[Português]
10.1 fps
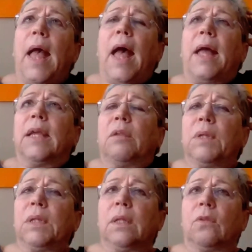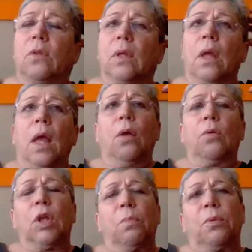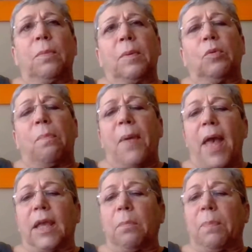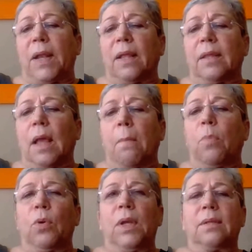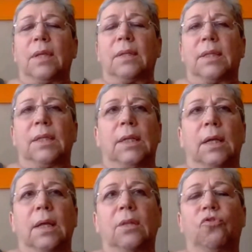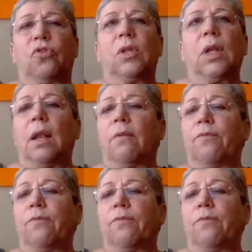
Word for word: Aí ele me disse: Eu tenho um problema no pé que parece a bolha assassina, retira ela